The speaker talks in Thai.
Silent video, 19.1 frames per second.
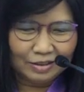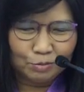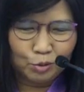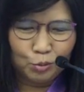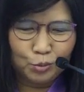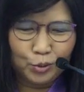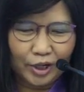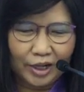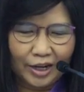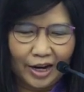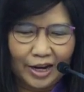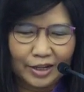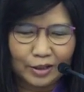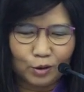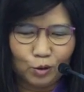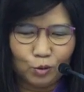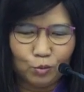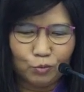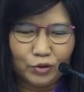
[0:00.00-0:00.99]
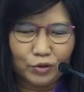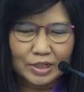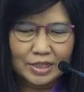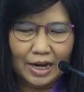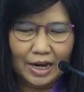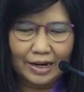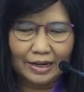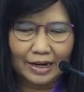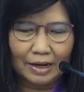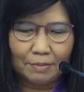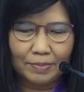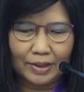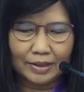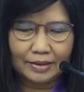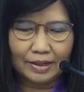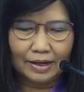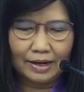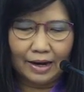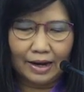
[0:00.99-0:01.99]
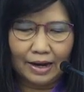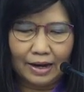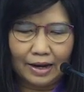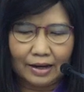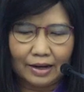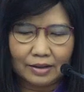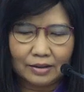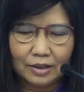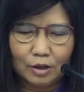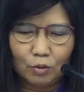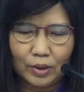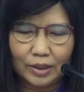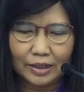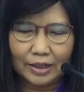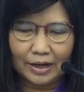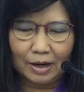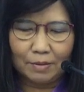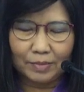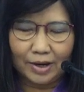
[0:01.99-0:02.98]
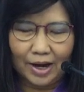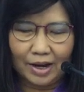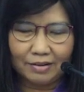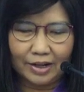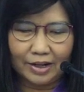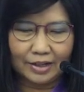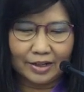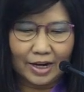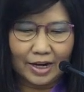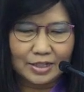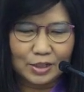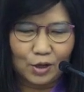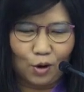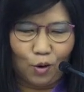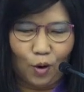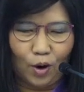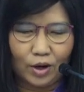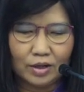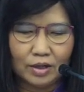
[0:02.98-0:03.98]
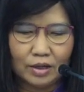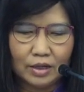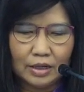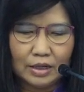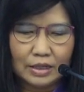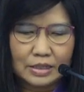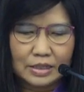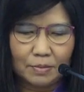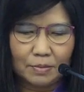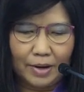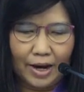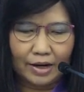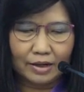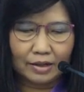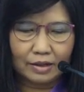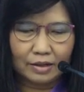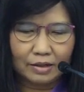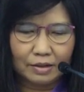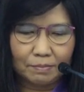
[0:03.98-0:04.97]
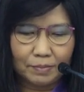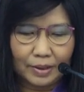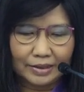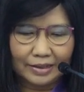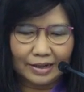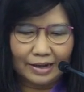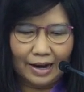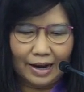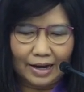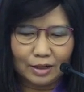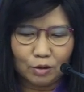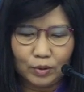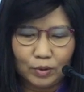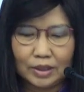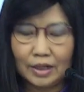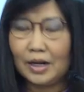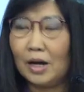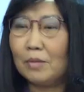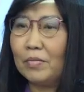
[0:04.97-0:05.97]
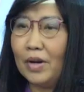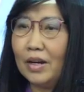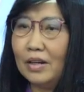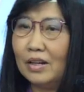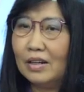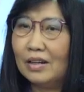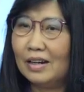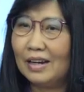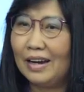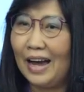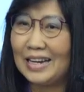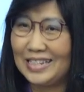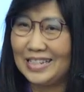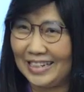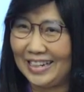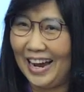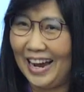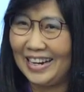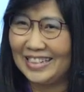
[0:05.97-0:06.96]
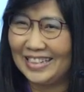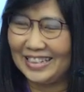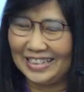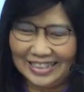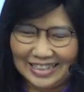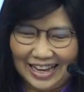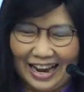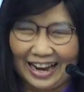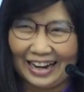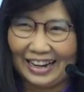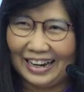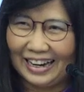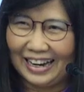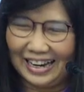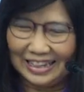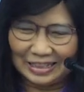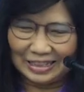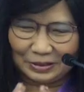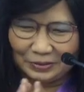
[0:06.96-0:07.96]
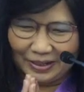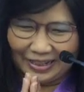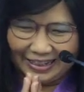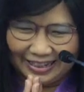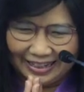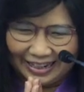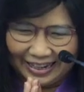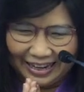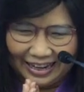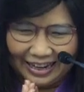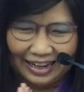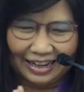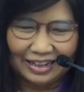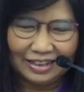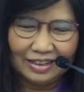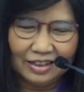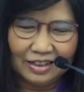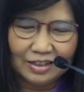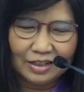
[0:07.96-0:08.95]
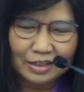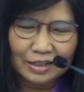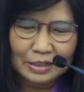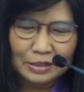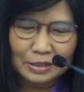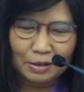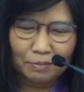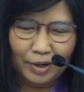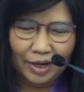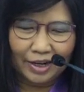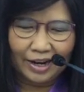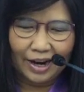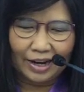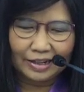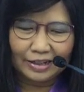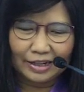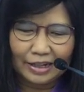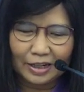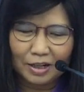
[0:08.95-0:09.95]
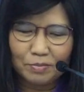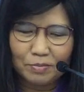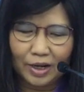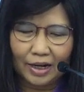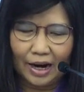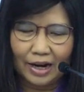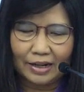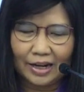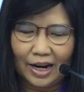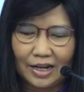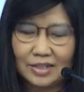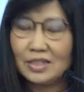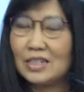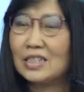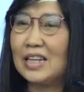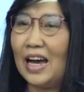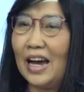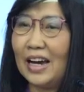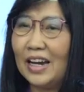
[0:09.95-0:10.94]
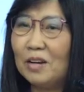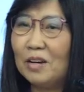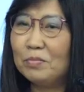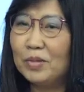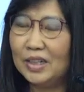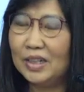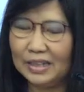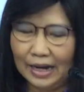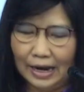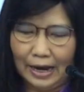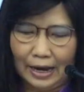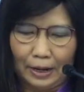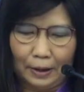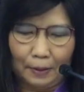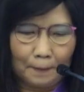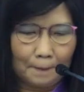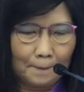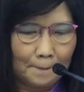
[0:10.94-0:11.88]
ผู้อำนวยการกลุ่มวิจัยและพัฒนานวัตกรรมการเรียนการสอนสำนักพัฒนานวัตกรรมการจัดการศึกษานะคะสวัสดีค่ะสำนักงานคณะกรรมการการศึกษาขั้นพื้นฐาน